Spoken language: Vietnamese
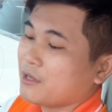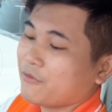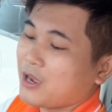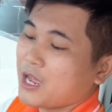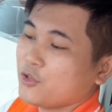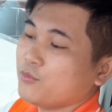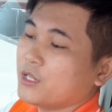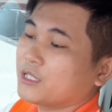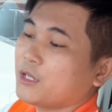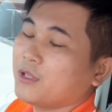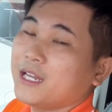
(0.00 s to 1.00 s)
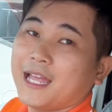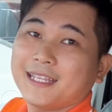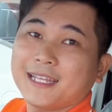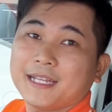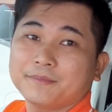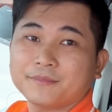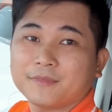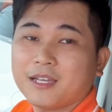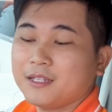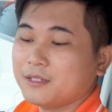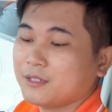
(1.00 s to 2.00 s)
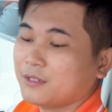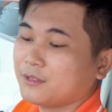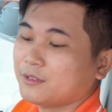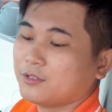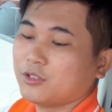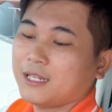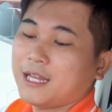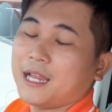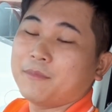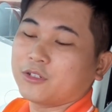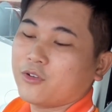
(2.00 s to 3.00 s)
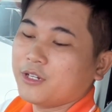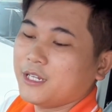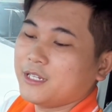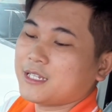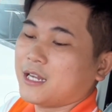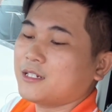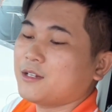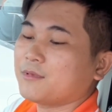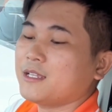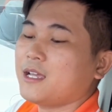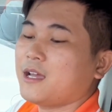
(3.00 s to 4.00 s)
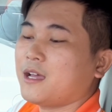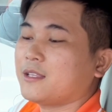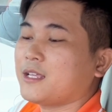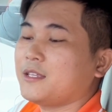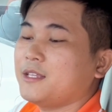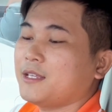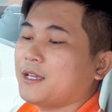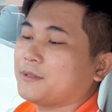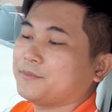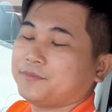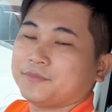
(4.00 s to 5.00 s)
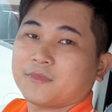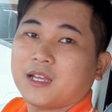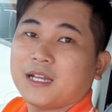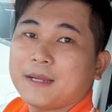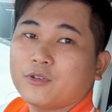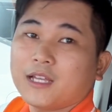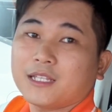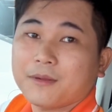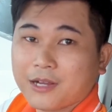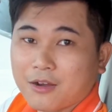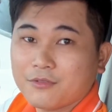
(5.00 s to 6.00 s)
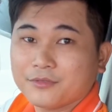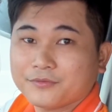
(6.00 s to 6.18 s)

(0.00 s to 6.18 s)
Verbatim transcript: pha dung dịch theo tỷ lệ nha anh em đấy có tỷ lệ mình có ghi sẵn trong cái uh, chai chiếc nha anh em có thể tham khảo